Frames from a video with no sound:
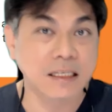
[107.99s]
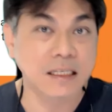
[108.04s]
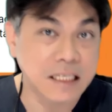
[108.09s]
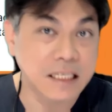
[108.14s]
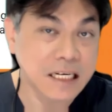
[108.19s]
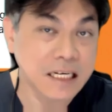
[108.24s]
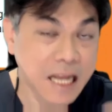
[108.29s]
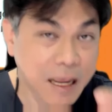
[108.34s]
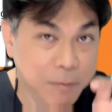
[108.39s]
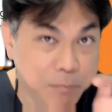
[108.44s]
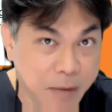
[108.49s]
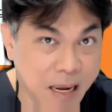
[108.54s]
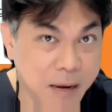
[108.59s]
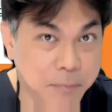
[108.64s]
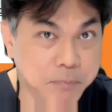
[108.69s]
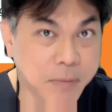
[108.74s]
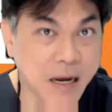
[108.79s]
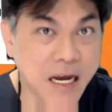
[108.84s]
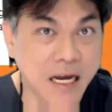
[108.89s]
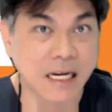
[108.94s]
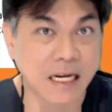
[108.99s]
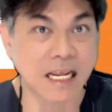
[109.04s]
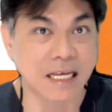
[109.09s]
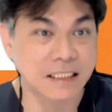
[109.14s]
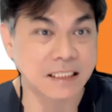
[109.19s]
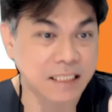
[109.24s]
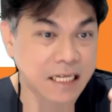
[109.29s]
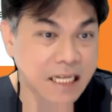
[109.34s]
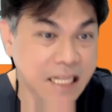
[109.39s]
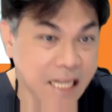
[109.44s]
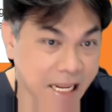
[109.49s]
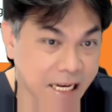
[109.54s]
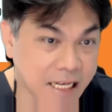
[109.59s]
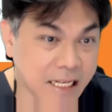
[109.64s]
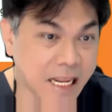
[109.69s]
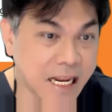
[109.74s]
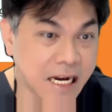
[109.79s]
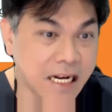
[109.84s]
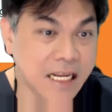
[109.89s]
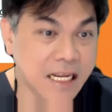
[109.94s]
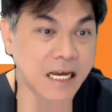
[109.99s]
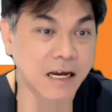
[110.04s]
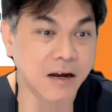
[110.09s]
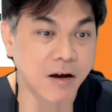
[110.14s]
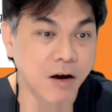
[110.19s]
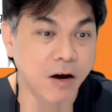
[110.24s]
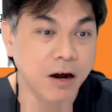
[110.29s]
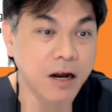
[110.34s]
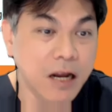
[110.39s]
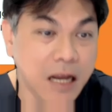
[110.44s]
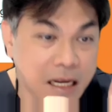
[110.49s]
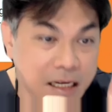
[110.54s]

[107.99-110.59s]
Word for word: ซึ่งในเปเปอร์เนี่ยจะเน้นในเรื่องของ